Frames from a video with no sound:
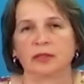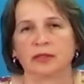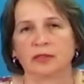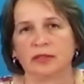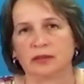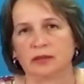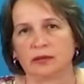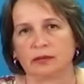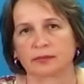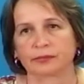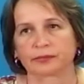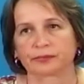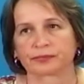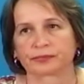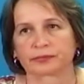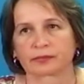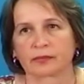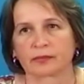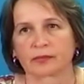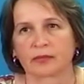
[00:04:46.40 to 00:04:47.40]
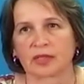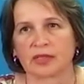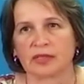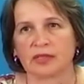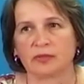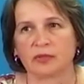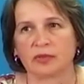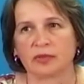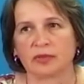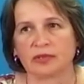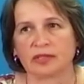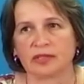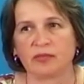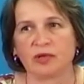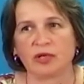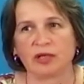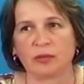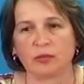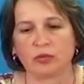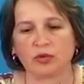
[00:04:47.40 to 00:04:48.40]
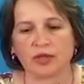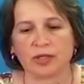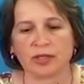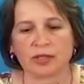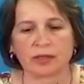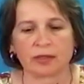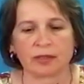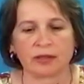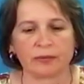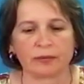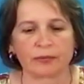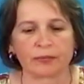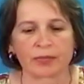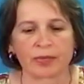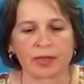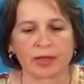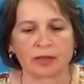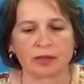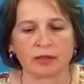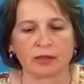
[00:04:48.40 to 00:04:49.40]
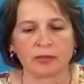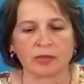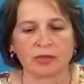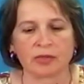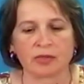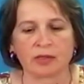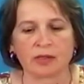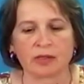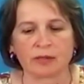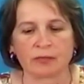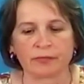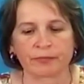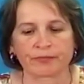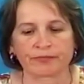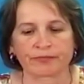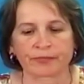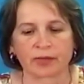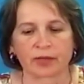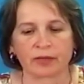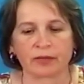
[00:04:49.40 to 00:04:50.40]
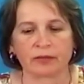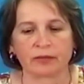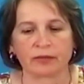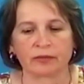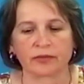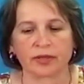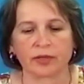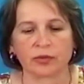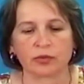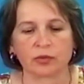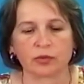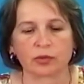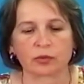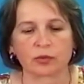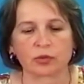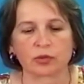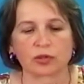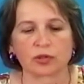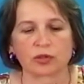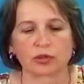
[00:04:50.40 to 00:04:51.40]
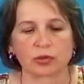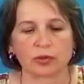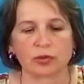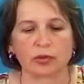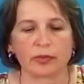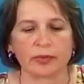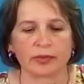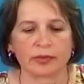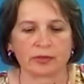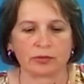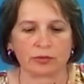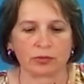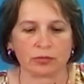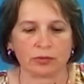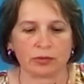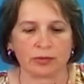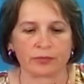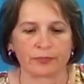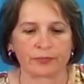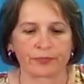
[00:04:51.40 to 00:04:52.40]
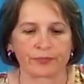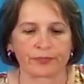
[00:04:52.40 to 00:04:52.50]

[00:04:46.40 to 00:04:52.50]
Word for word: те, на земельном участке те места, в которых можно что-то построить.